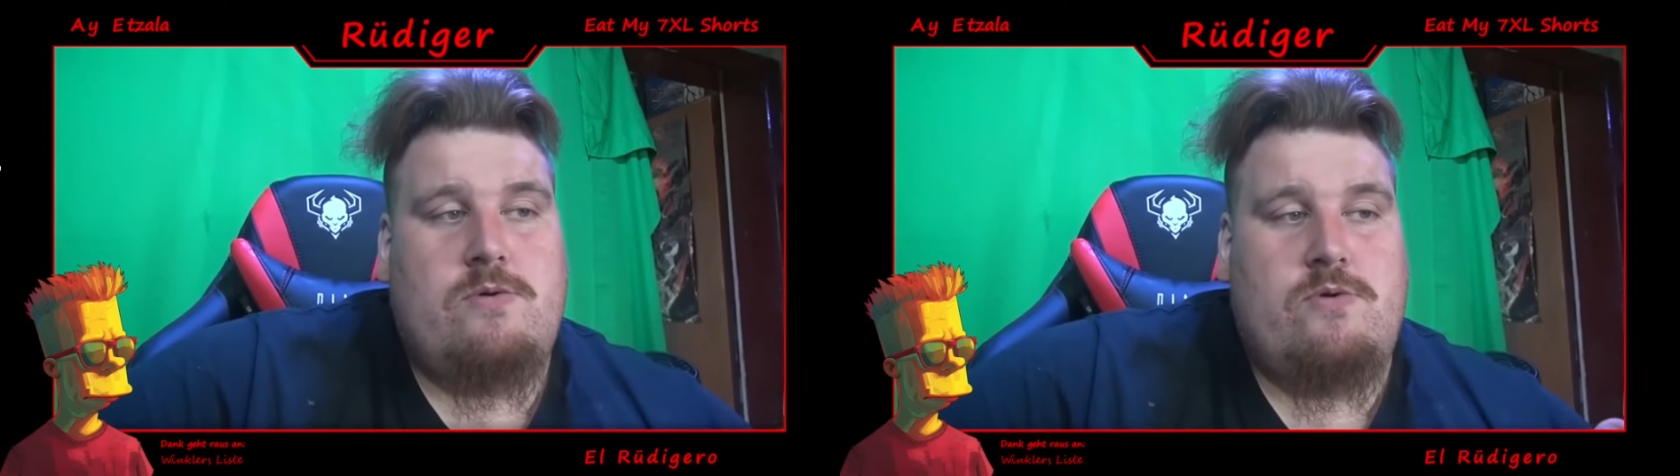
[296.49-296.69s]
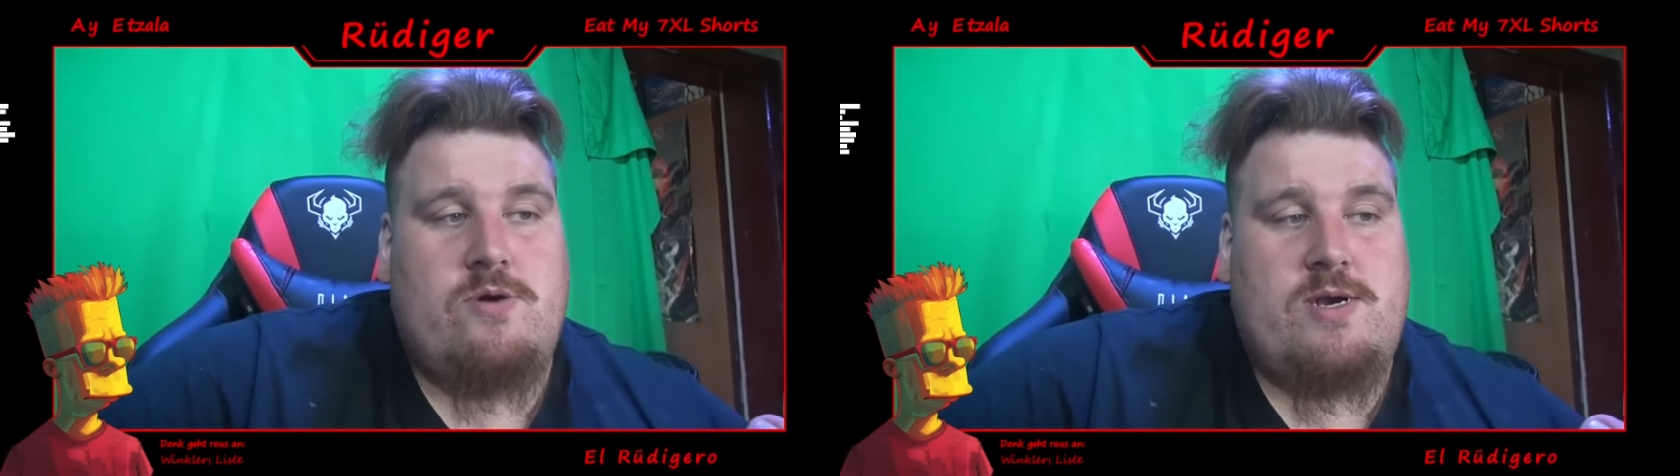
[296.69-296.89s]

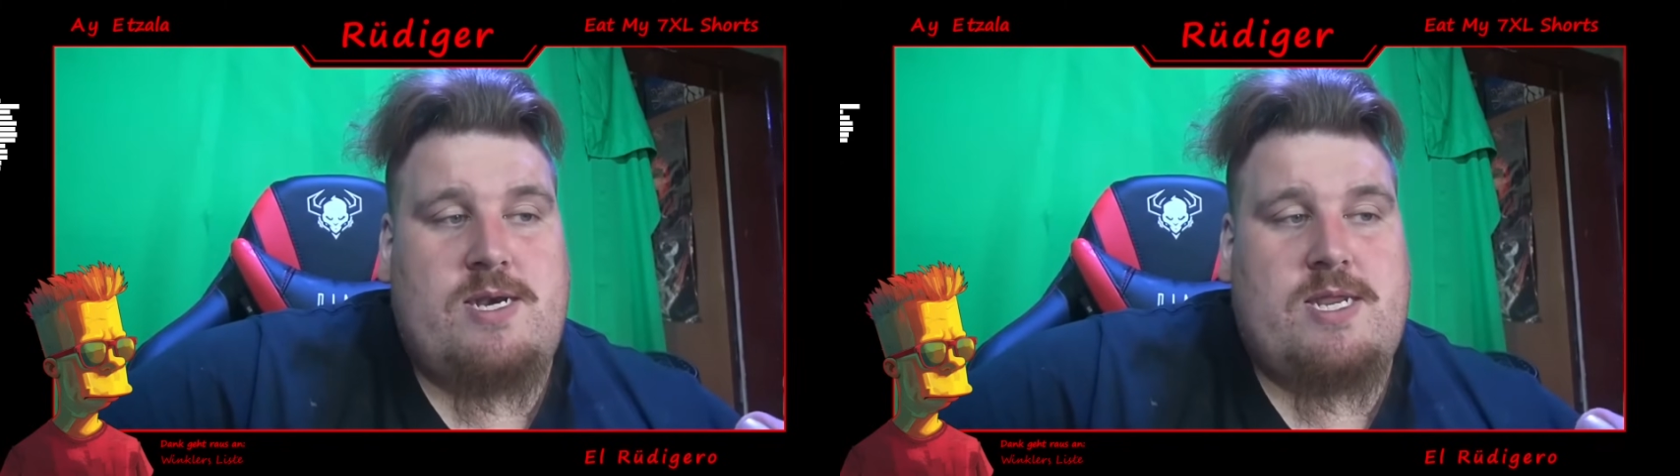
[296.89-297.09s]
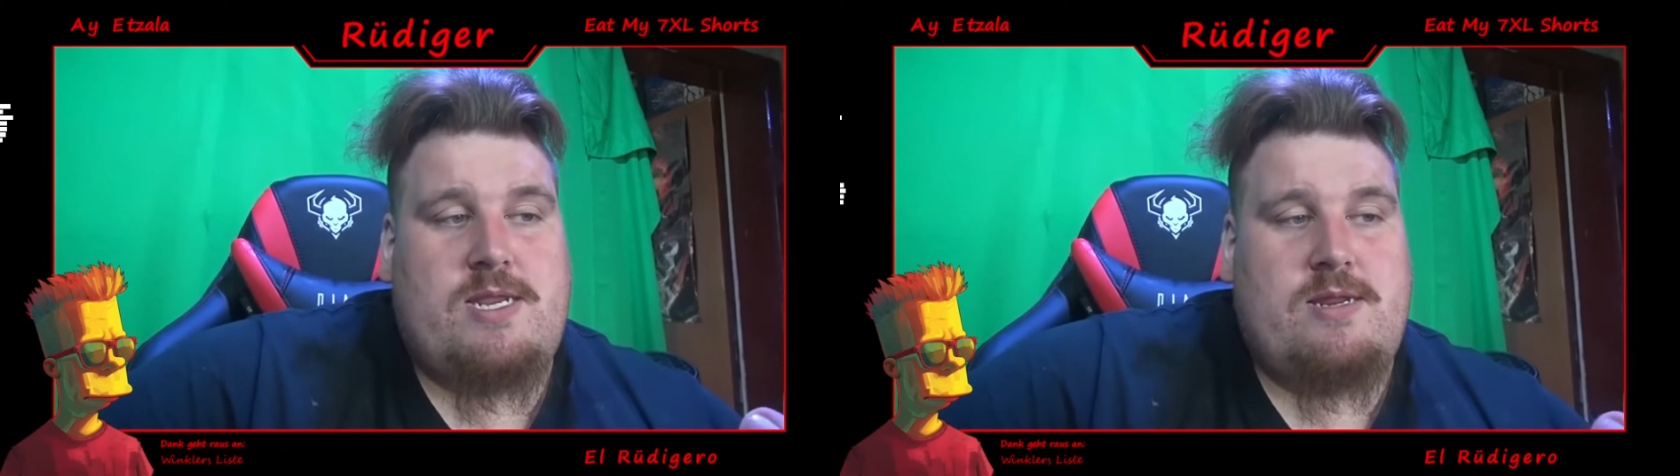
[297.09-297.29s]

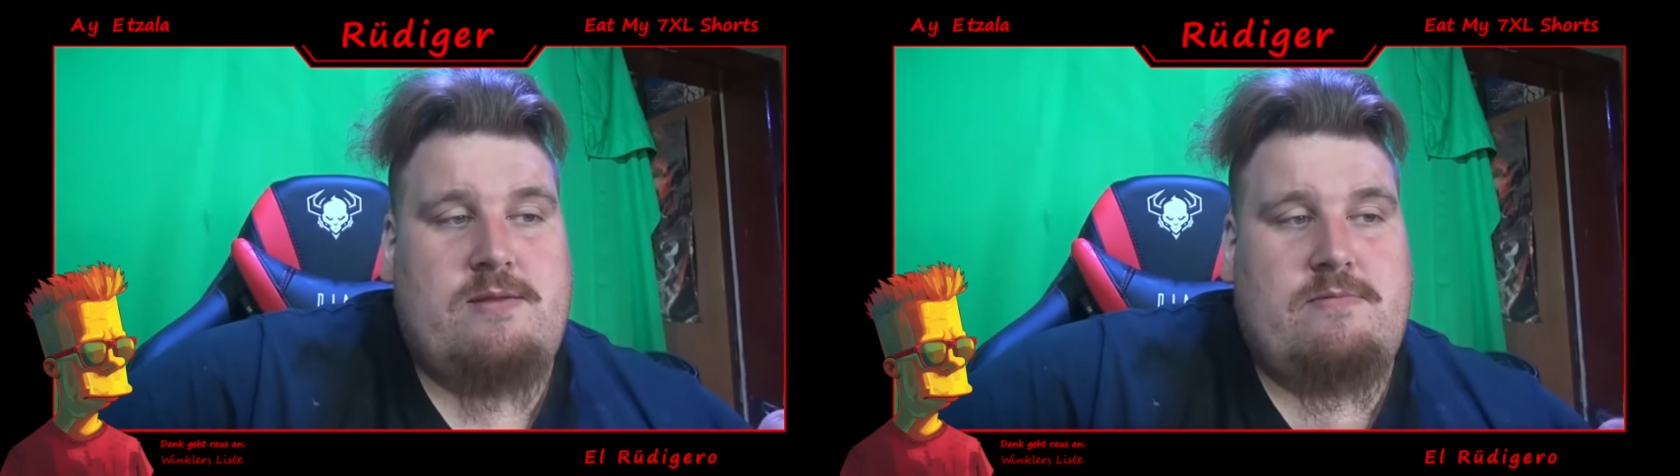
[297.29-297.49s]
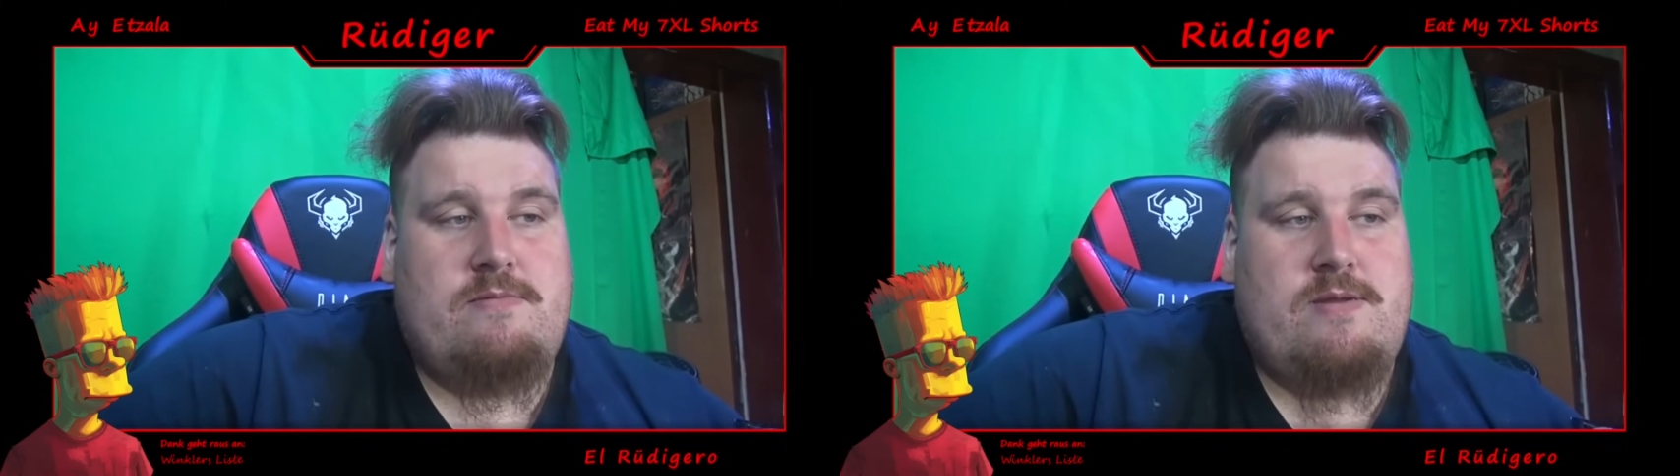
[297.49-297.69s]
Und
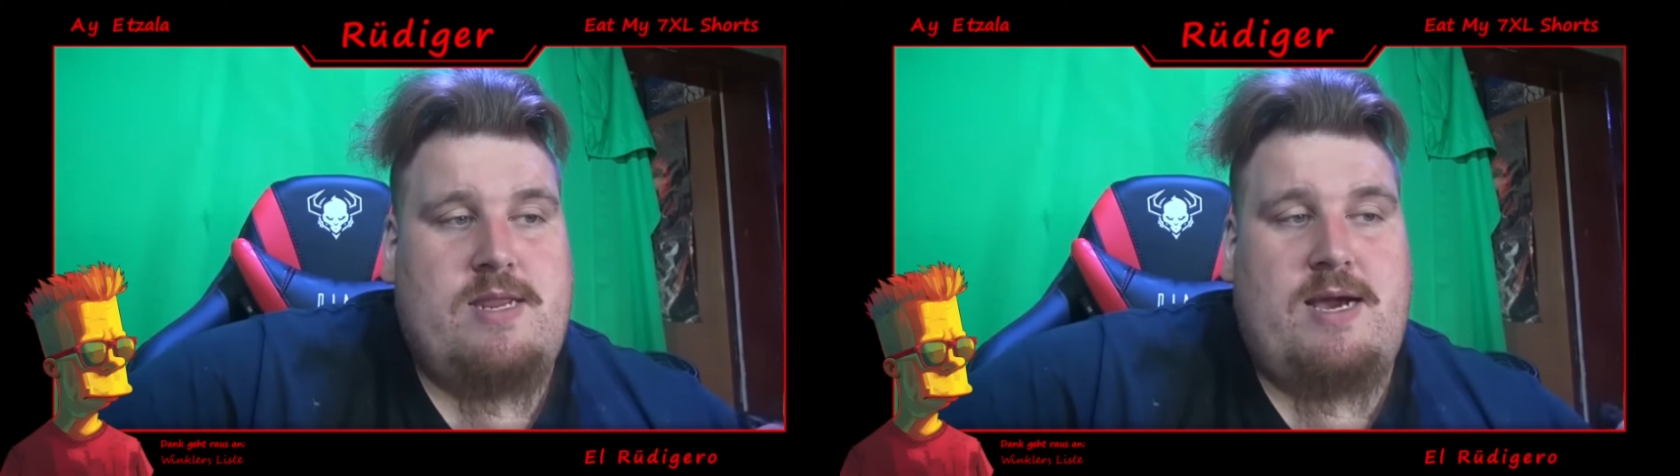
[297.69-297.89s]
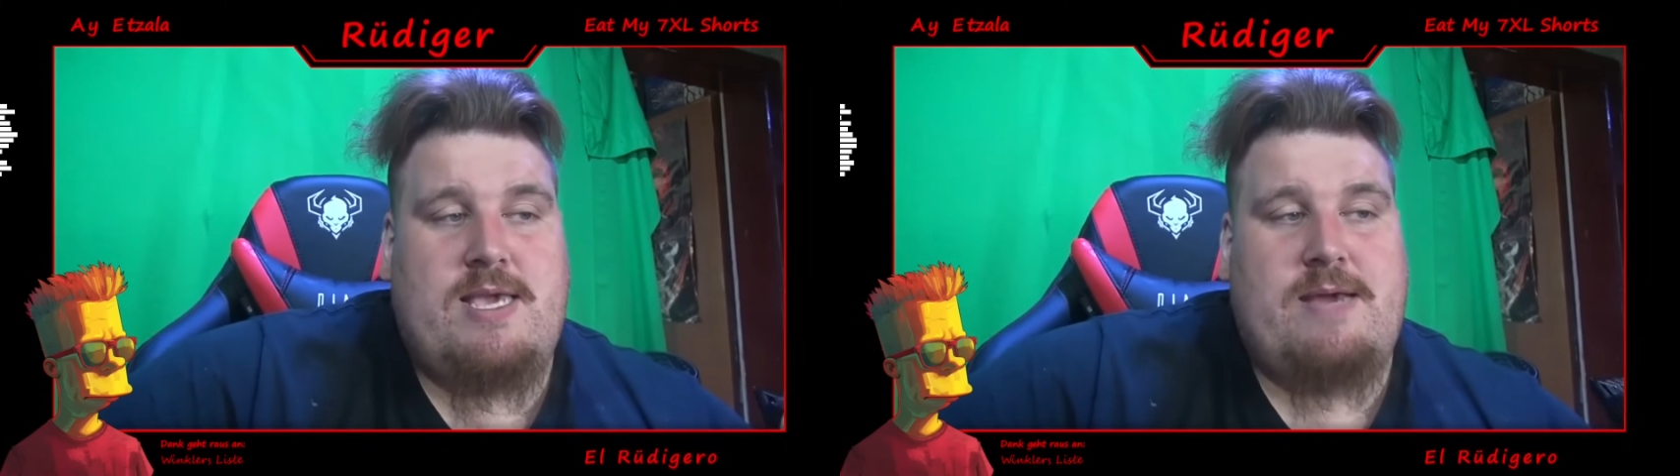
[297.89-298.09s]

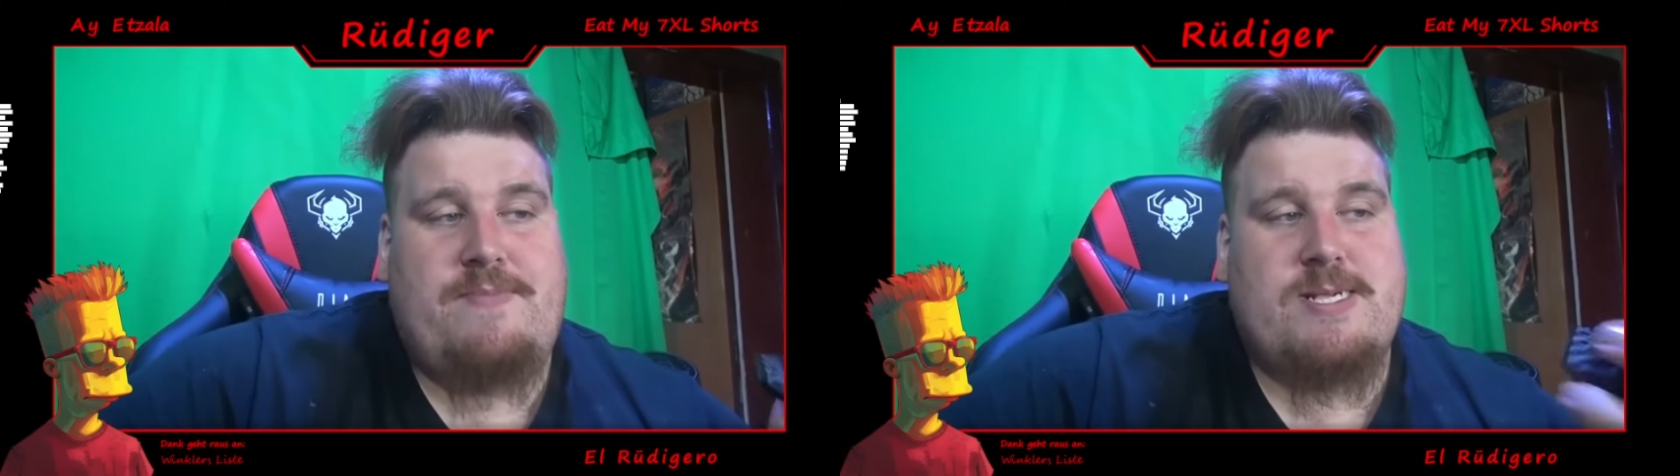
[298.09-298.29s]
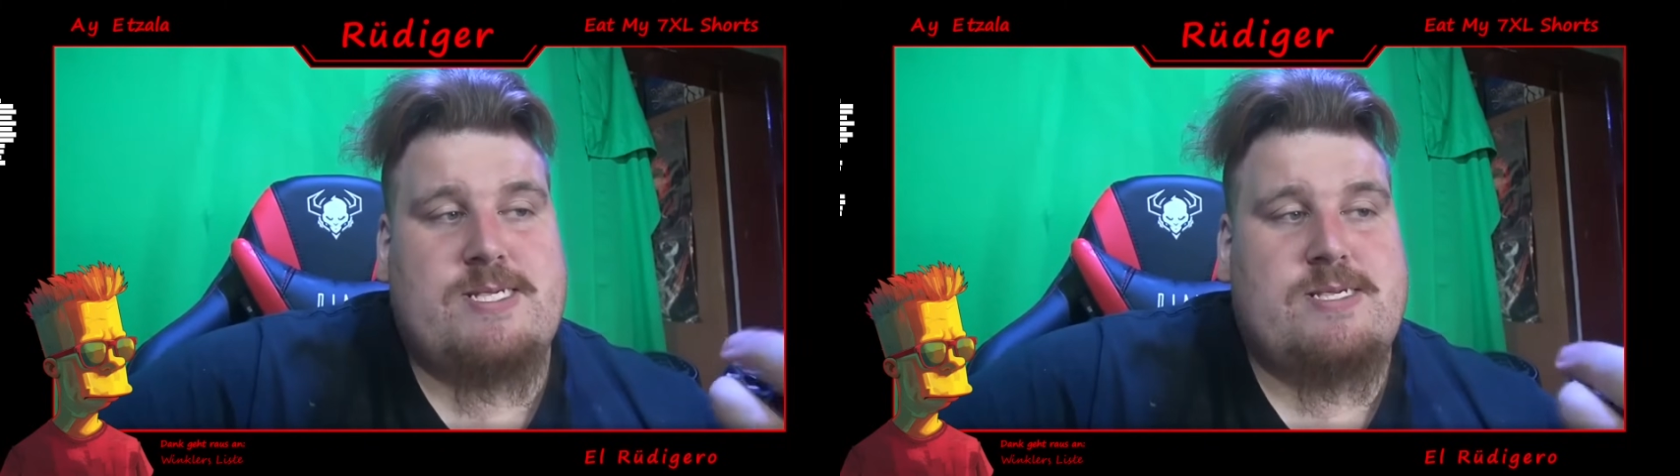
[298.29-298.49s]
ja, ich
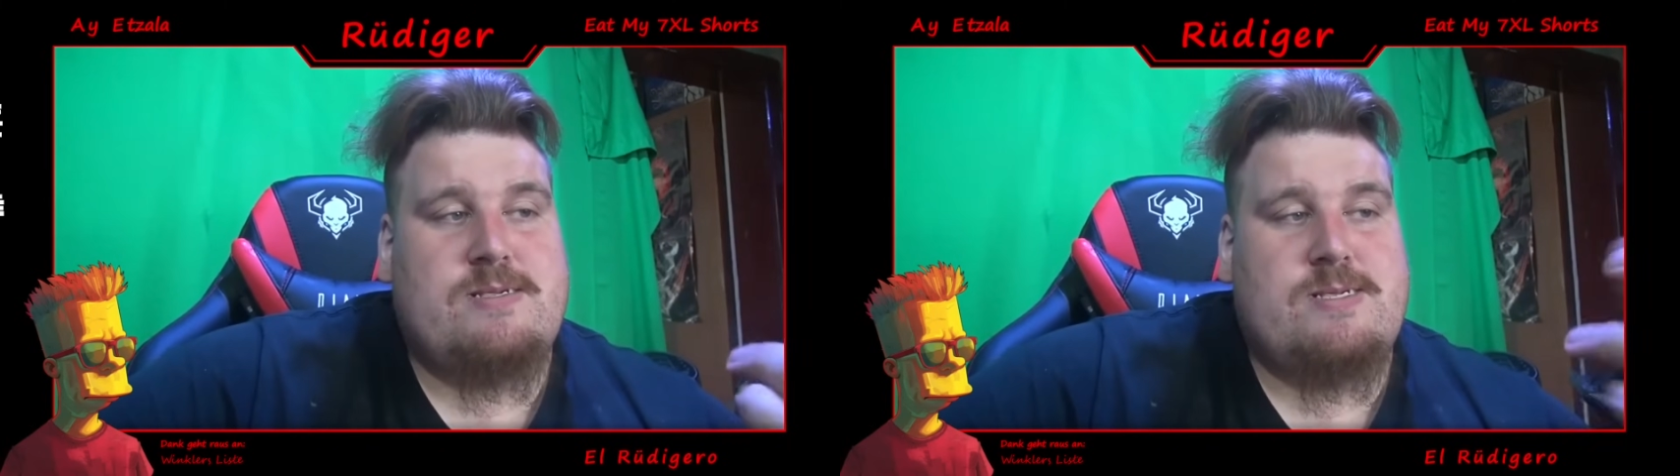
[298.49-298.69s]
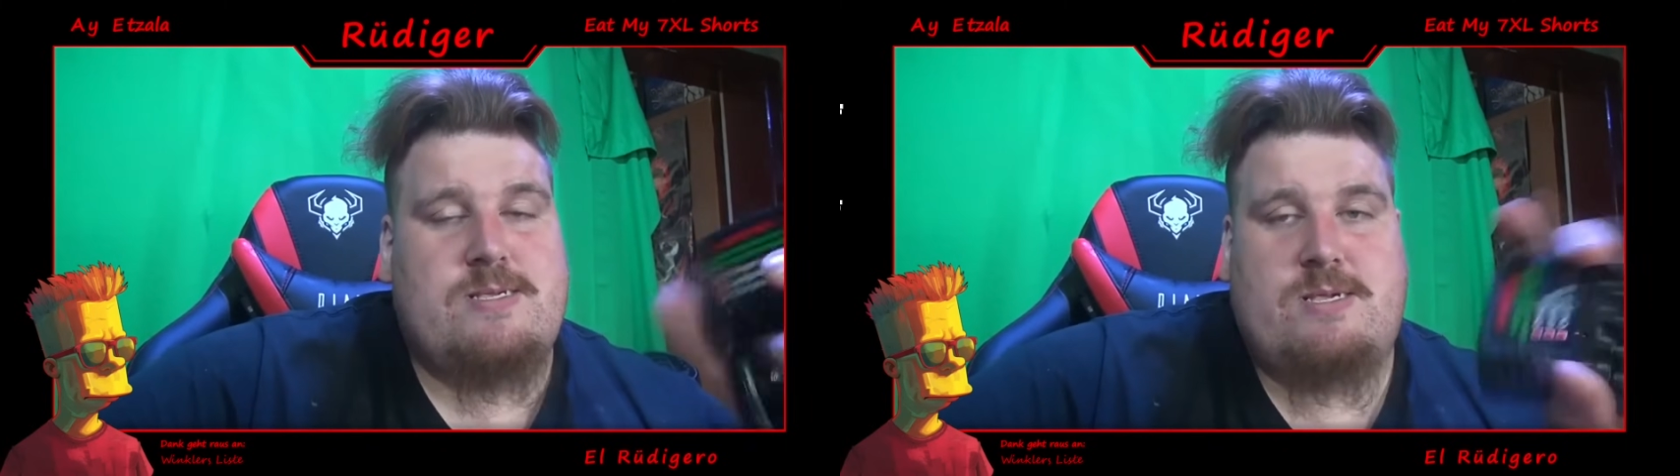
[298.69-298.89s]
habe das,